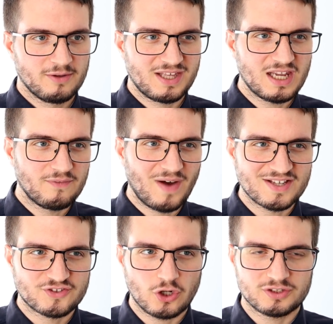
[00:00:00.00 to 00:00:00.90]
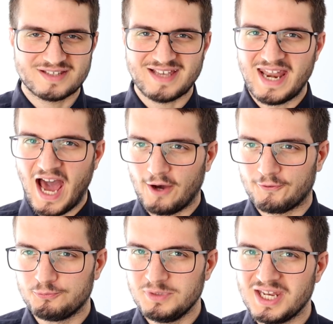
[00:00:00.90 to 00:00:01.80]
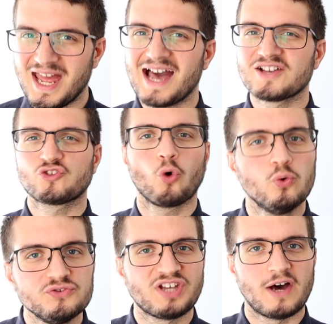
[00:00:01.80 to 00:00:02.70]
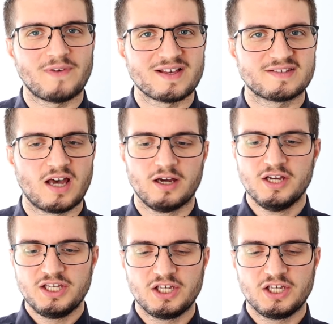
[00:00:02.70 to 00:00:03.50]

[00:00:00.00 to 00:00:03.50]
Jeder weiß doch, dass eine Haftmine erst unter Wasser